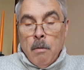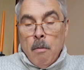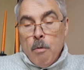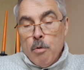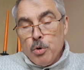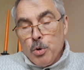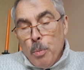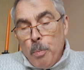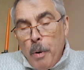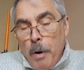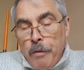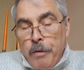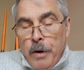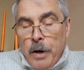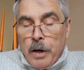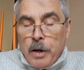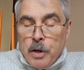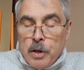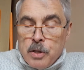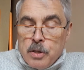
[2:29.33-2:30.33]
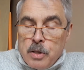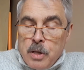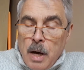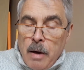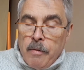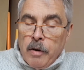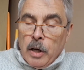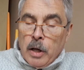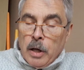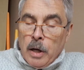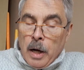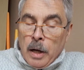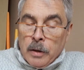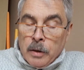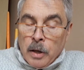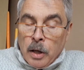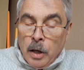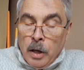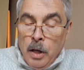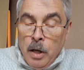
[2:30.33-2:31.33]
Je préfère rester avec la
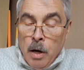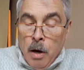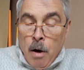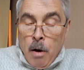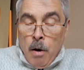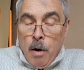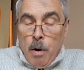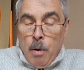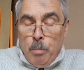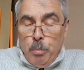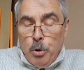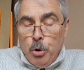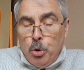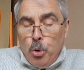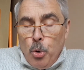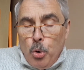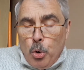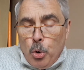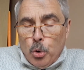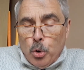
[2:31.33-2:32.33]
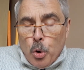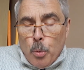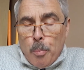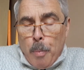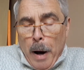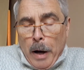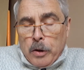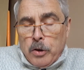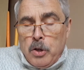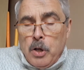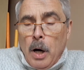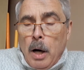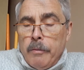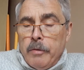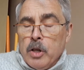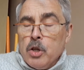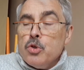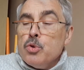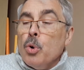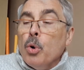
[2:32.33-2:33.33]
Hongrie plutôt que de partir
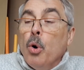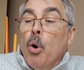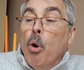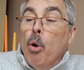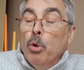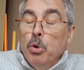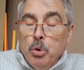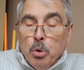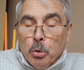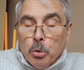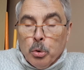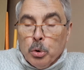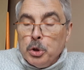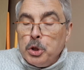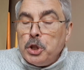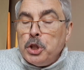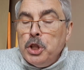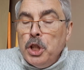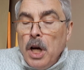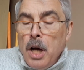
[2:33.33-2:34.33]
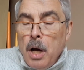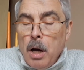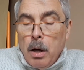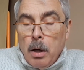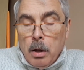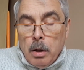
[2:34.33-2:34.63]
avec ce grognon de chien.